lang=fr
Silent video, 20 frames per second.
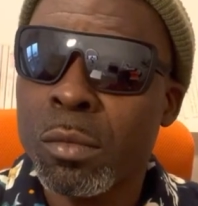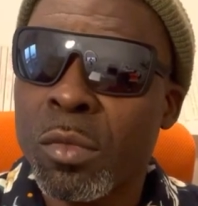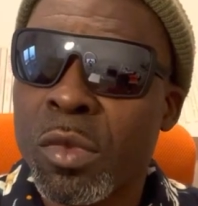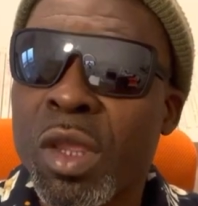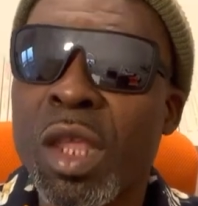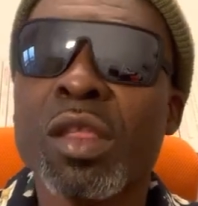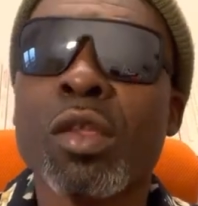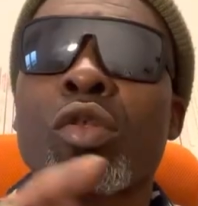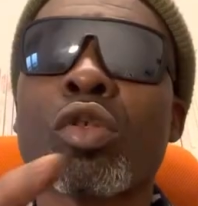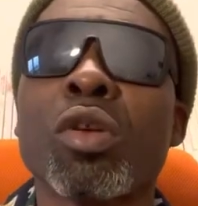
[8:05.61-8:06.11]

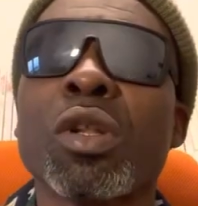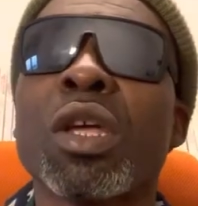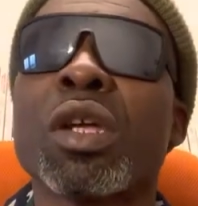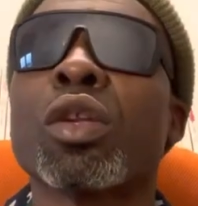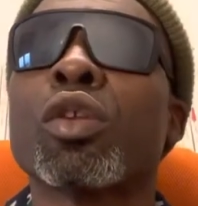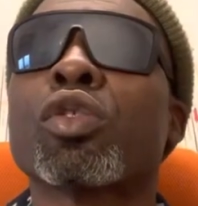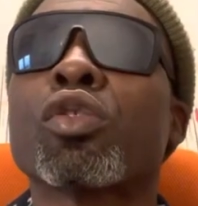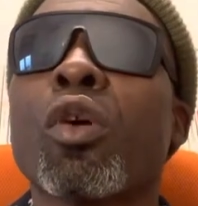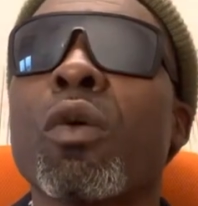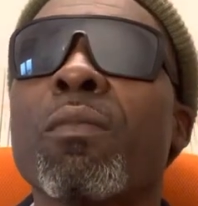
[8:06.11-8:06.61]
Ça, ce sont les
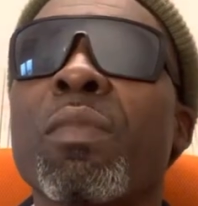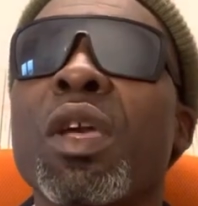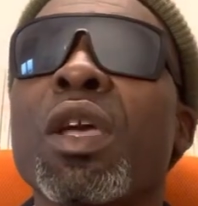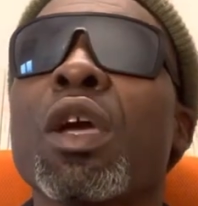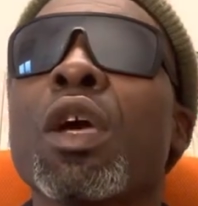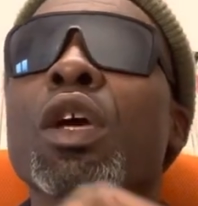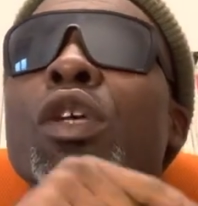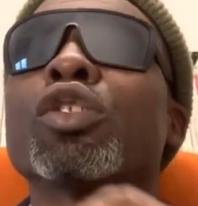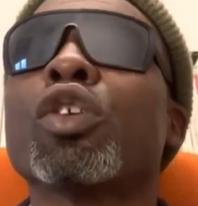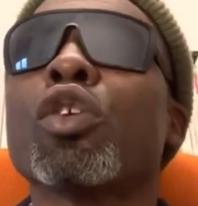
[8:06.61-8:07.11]
retombées.
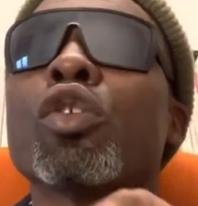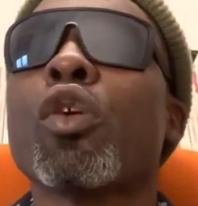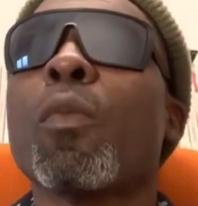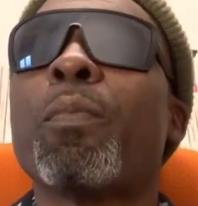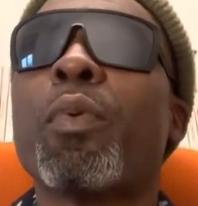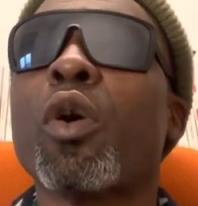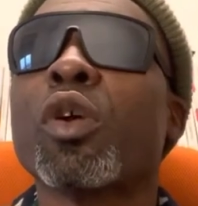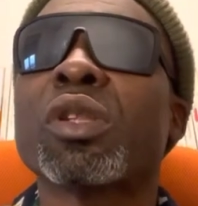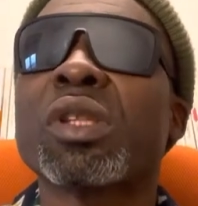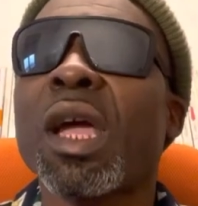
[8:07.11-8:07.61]
Ce
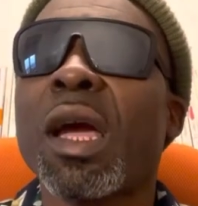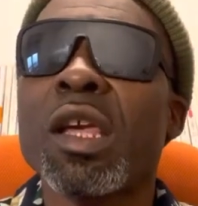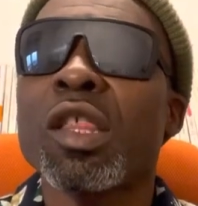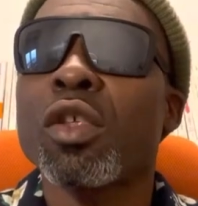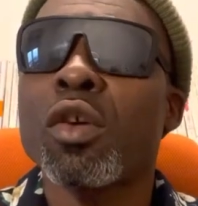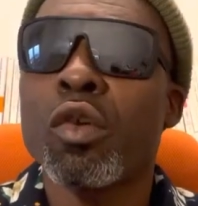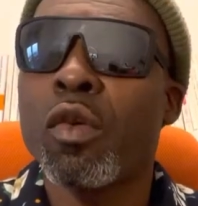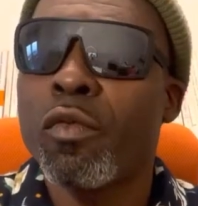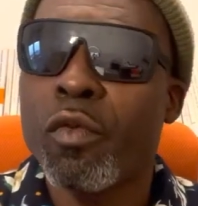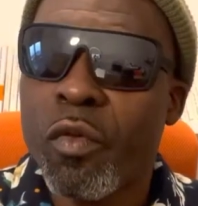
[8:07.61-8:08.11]
reportage que
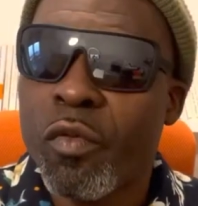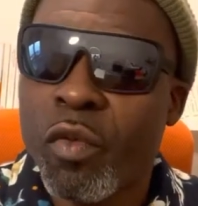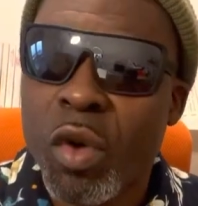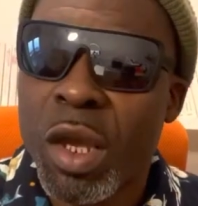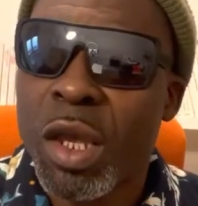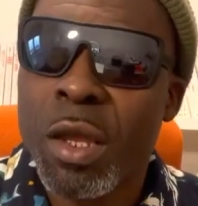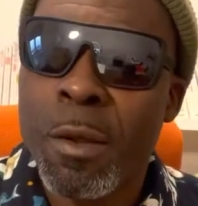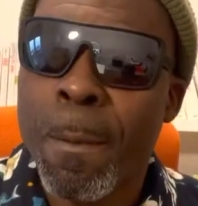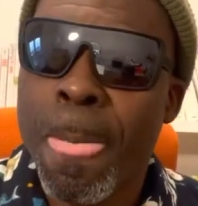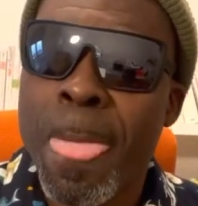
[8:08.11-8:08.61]
vous
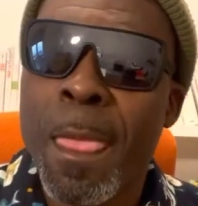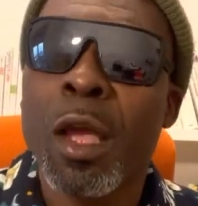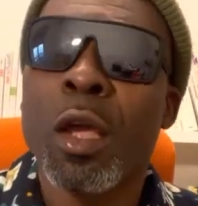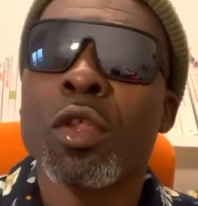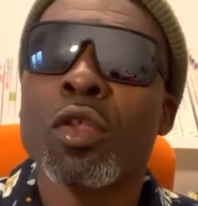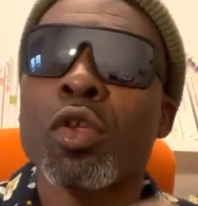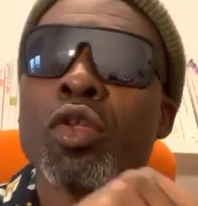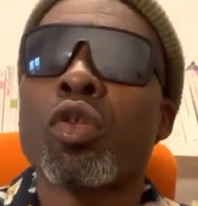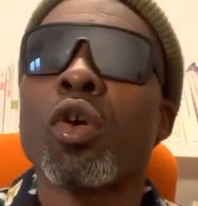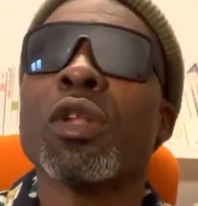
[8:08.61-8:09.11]
voyez,
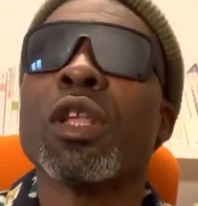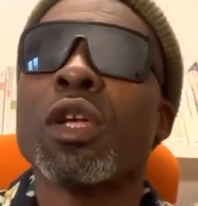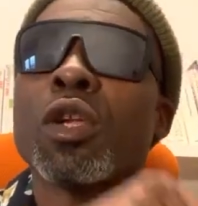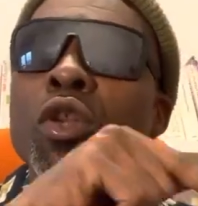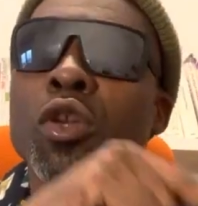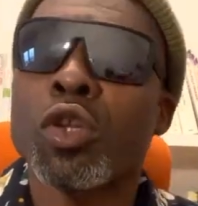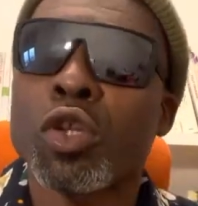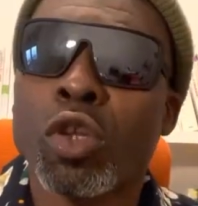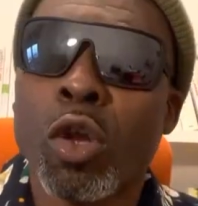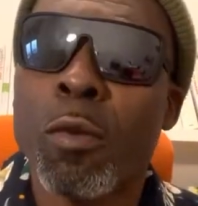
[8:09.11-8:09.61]
ce sont les
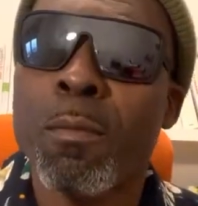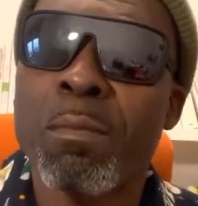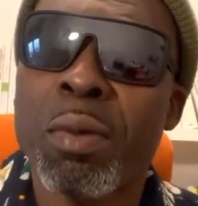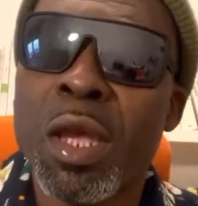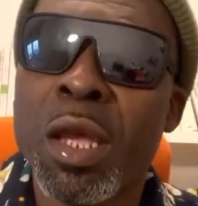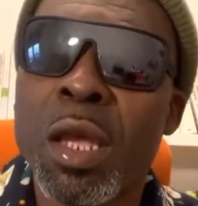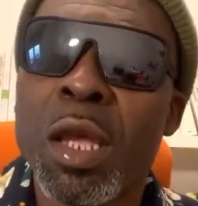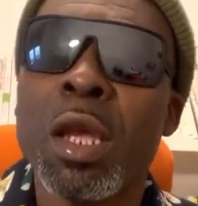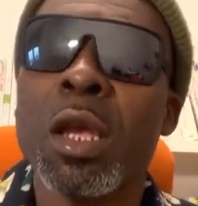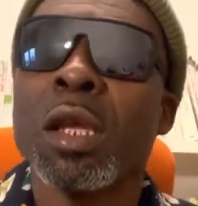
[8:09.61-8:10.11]

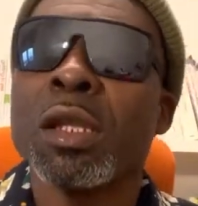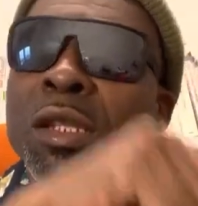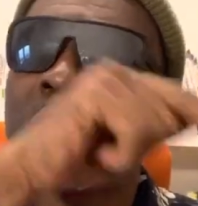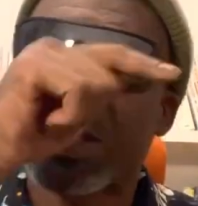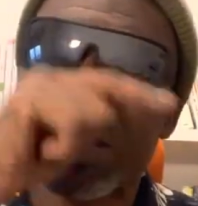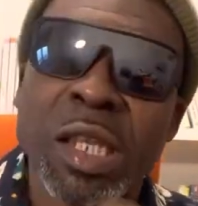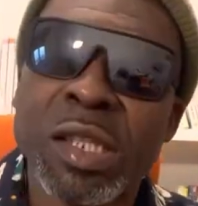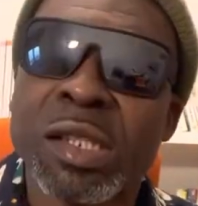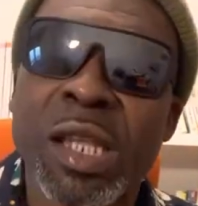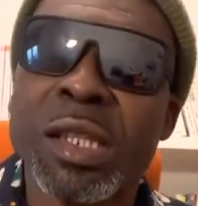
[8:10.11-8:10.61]
retombées de
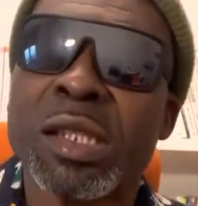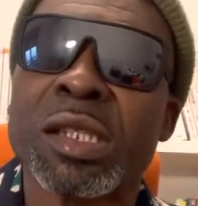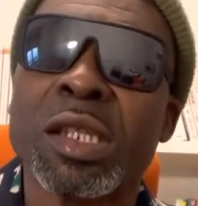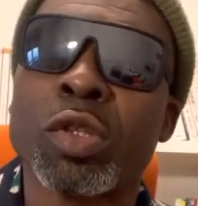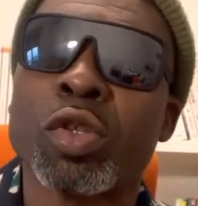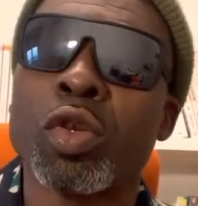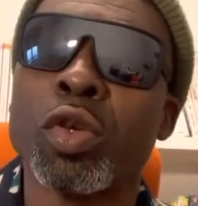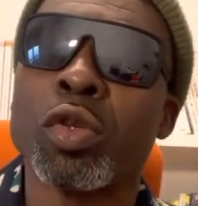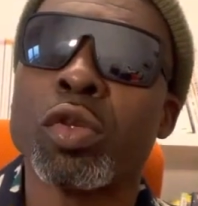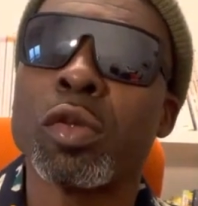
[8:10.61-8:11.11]
cette
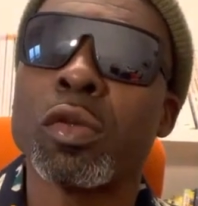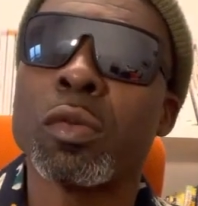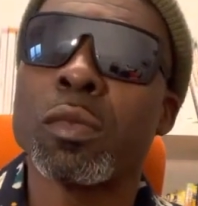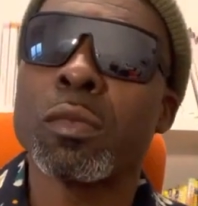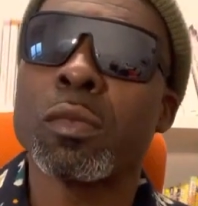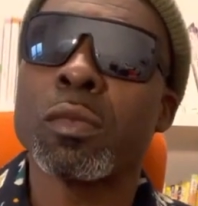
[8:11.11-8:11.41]
attitude.